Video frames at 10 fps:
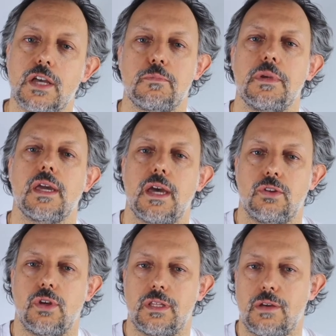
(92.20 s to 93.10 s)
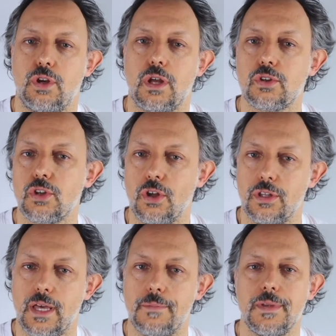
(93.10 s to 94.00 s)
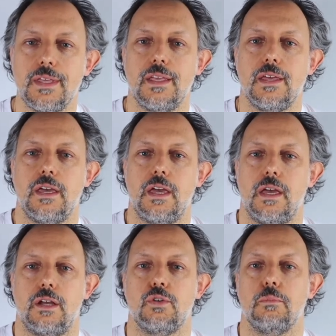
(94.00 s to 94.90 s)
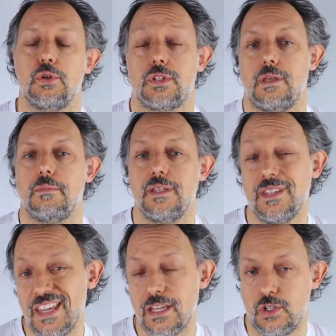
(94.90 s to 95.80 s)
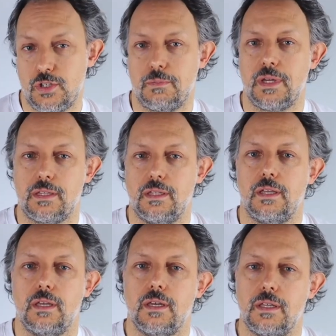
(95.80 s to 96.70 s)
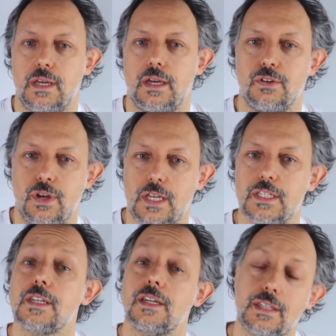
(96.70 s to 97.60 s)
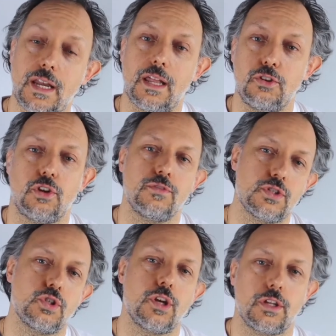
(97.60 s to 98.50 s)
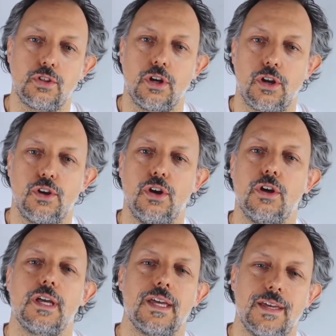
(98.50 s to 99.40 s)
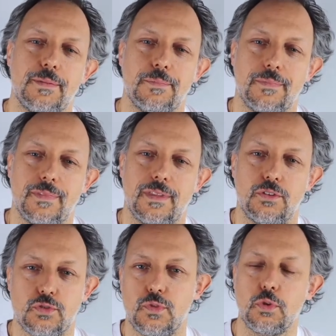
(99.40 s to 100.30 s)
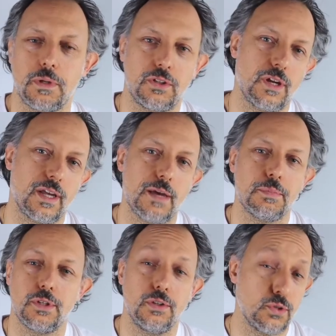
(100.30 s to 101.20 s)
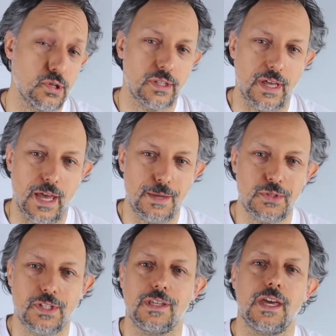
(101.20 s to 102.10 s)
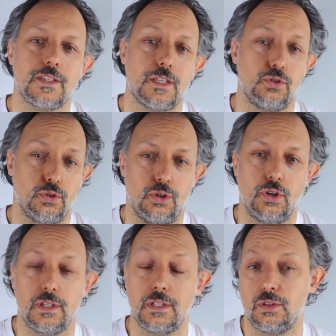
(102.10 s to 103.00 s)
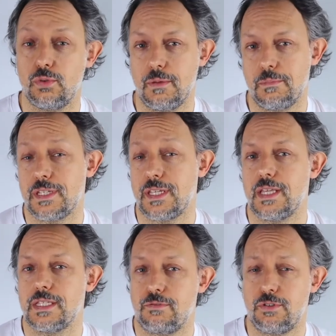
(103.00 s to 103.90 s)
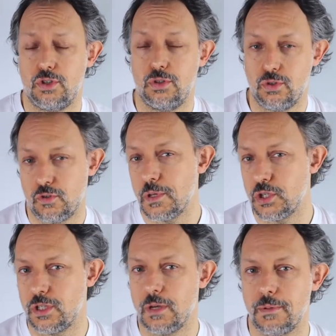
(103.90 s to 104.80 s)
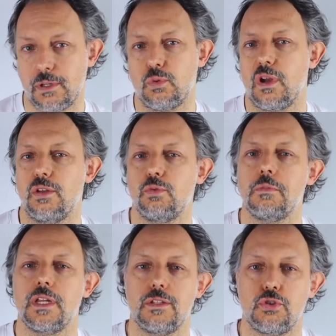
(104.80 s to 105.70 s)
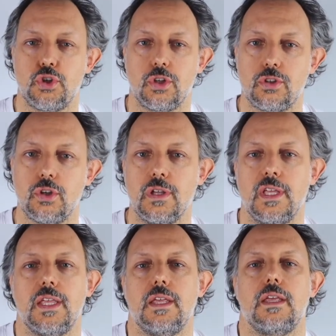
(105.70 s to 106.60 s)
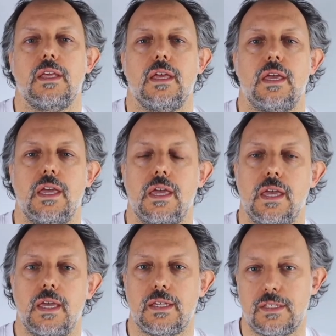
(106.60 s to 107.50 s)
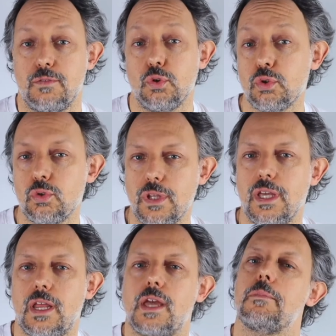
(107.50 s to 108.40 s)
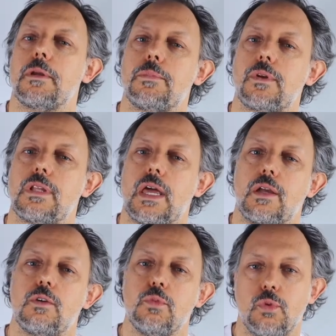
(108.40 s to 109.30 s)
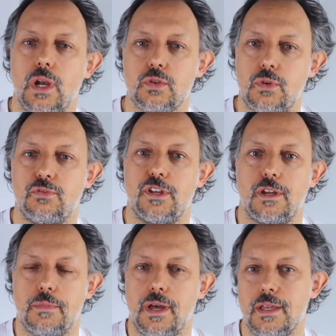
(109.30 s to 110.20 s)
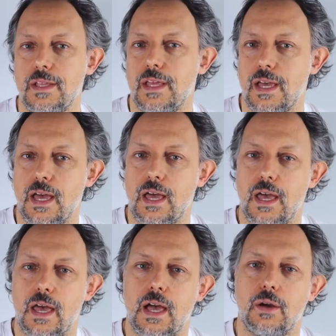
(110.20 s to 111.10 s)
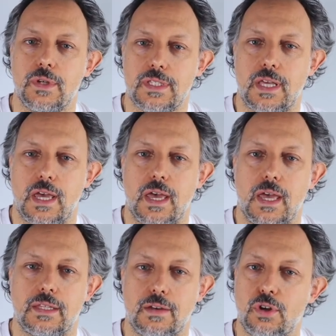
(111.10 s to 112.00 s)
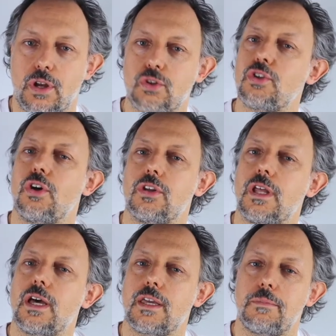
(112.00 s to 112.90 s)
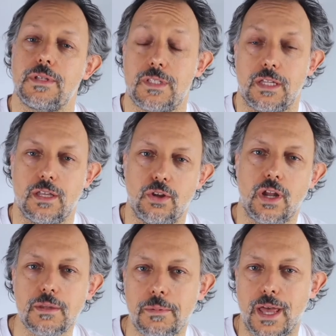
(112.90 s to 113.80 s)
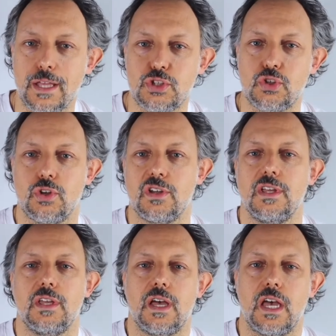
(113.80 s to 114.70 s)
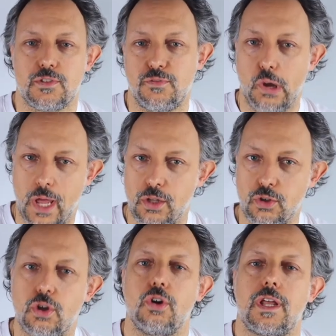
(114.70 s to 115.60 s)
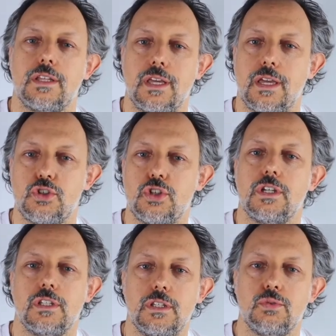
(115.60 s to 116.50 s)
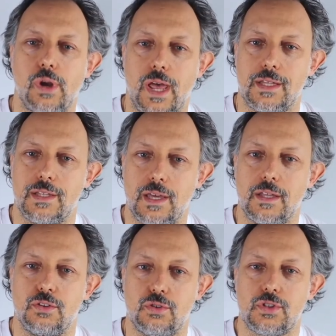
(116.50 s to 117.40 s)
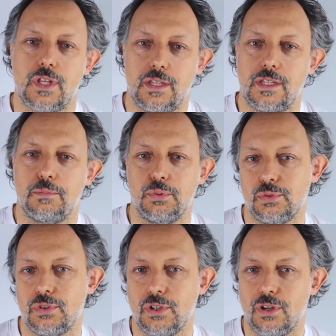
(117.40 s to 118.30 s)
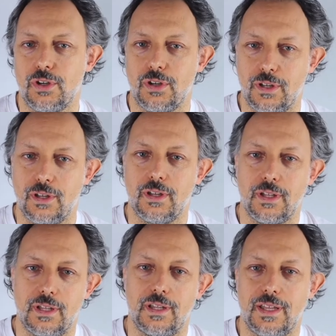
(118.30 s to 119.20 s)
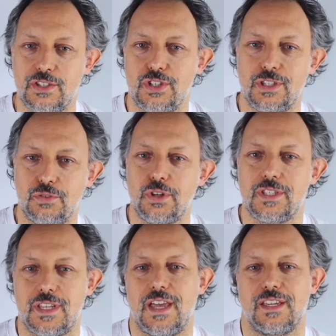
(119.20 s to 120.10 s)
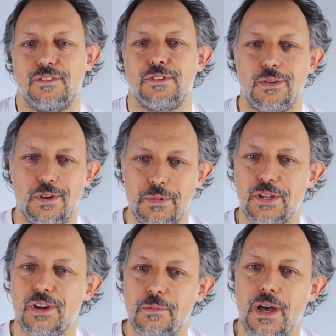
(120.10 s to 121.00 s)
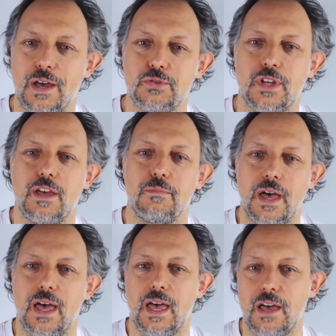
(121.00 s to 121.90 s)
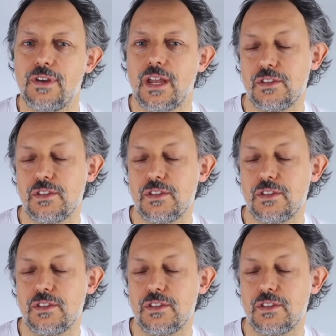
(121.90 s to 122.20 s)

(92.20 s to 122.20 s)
spiccato la tavola rotonda eh, composta da ben 10 esperti di iOS, che tra l'altro ha visto il ritorno ehm, dello sviluppatore capo del New York Times, che era stato con noi addirittura in presenza facendo lo speech di apertura nel 2018 eh, che si è voluto unire per portare comunque la sua firma a, a questa tavola rotonda che pensate all'ora di pranzo ha sforato l'ora e 10 di durata nonostante appunto eh, la gente volesse anche fare una piccola pausa ma avere a